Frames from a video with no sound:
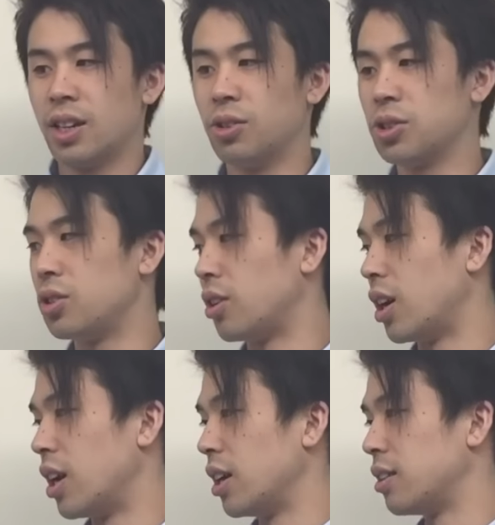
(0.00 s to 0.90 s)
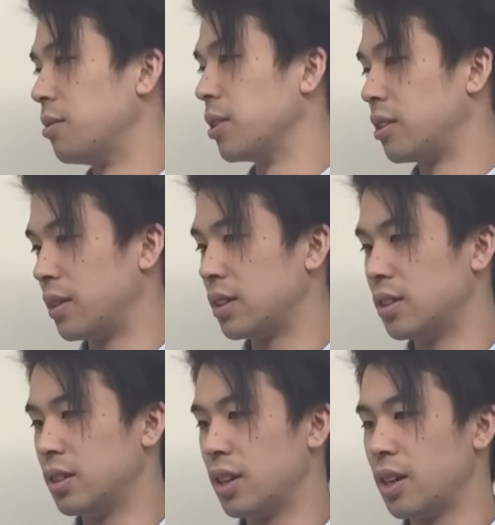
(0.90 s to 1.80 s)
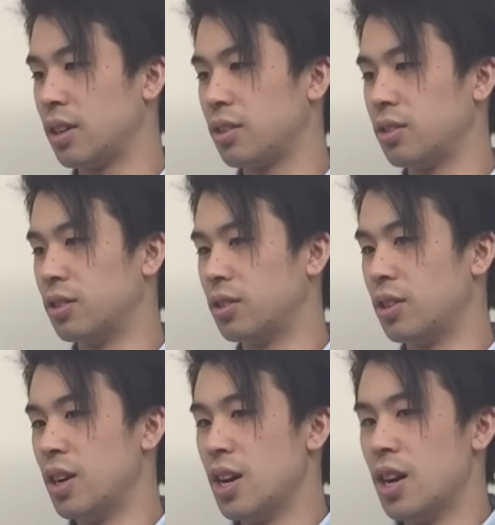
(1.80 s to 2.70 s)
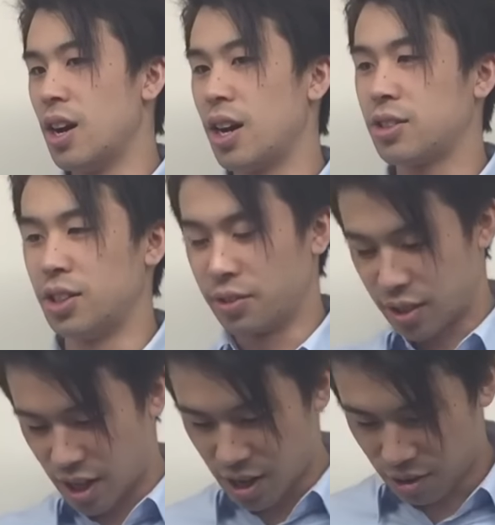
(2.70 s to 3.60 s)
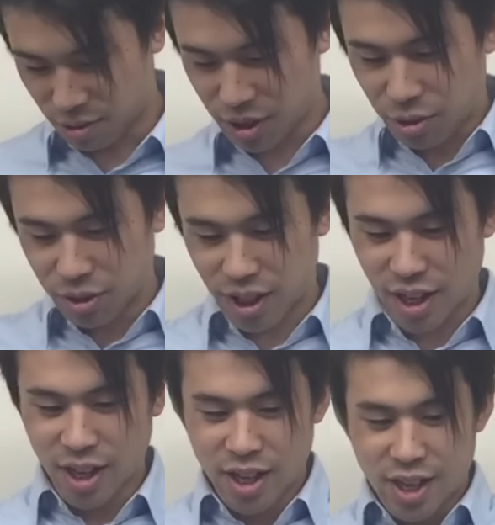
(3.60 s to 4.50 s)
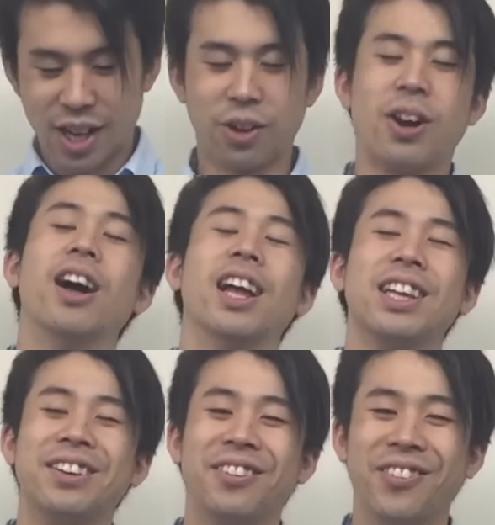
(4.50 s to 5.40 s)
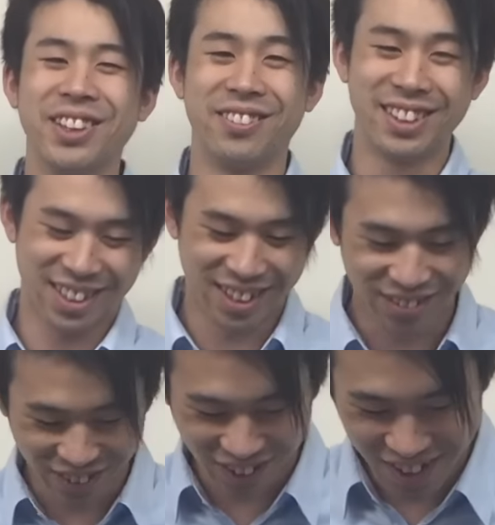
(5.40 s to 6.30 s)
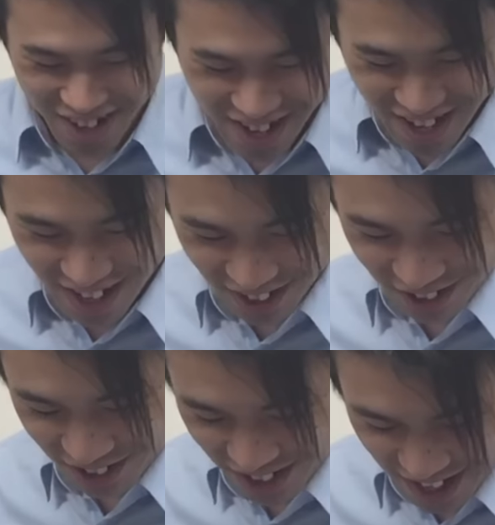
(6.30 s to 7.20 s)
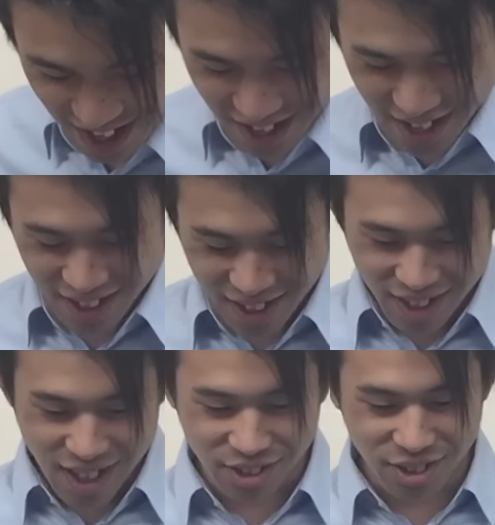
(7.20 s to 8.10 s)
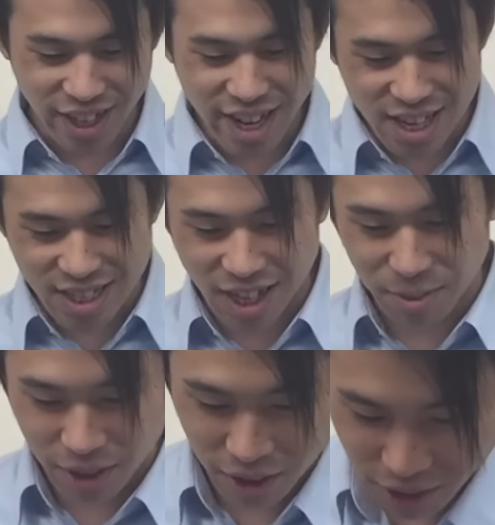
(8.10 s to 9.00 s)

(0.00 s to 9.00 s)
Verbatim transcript: どうしようかなと思ってます。えっ、ー、と、白衣をね、織り込んでやろうかなと思ってますけども、えっ、ー、とね、あとはレーザーもね、